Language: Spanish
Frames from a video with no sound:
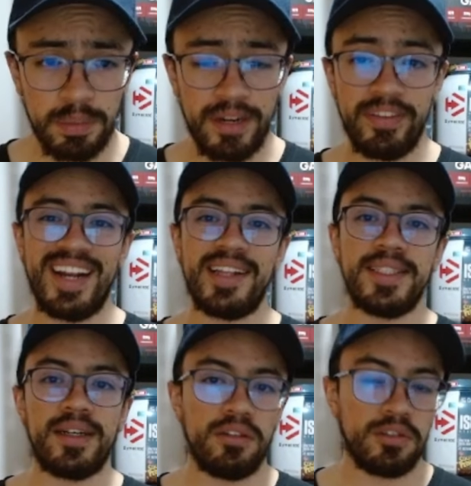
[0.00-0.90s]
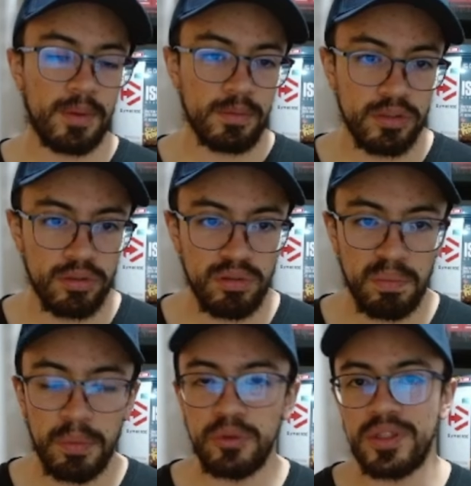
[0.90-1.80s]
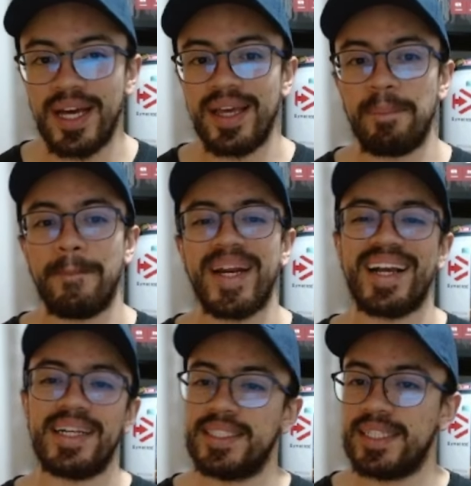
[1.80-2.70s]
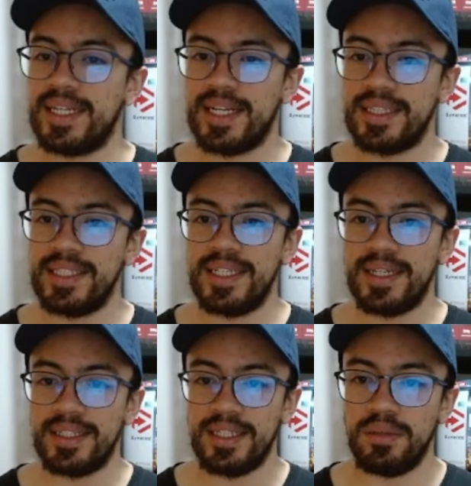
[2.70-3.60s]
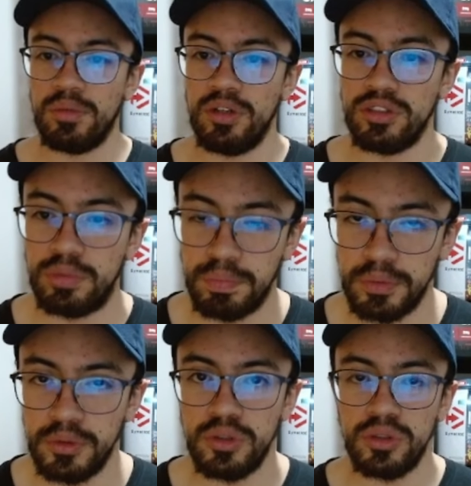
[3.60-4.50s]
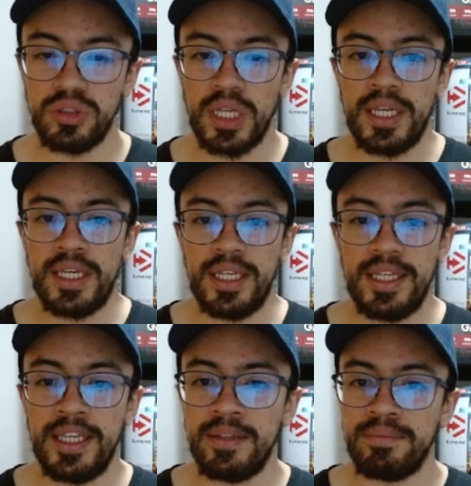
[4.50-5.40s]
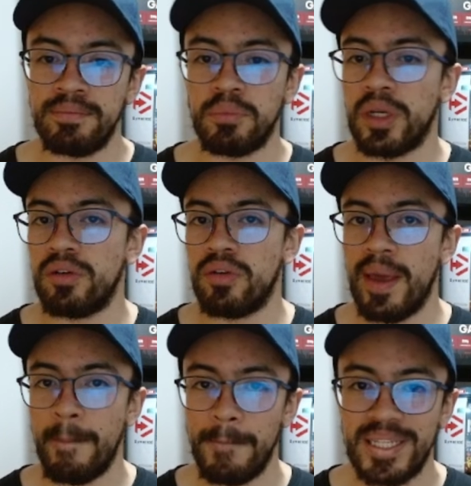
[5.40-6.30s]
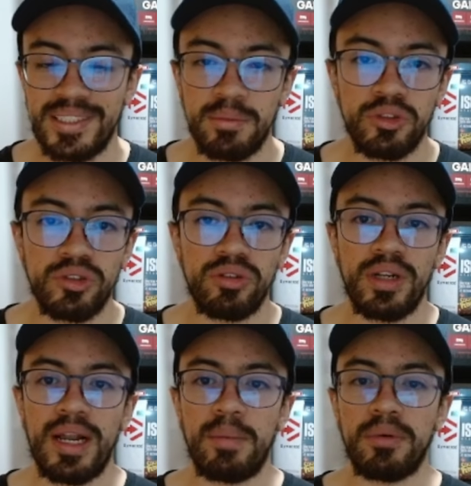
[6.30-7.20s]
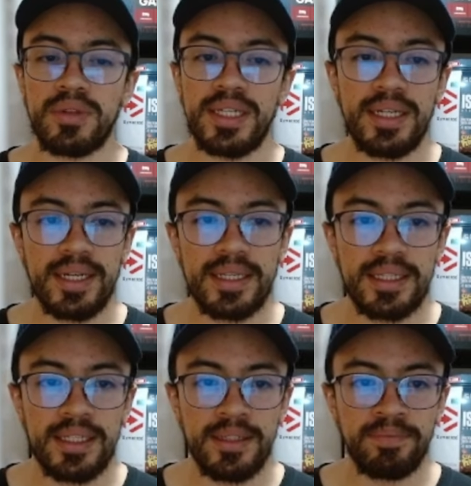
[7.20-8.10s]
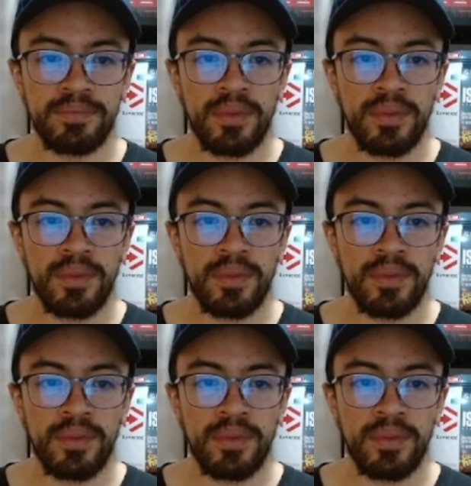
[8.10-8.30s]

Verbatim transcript: para finalizar, nos vamos con un puntaje para esta creatina. Acá tenemos los puntos y bueno, empecemos con el aporte de creatina.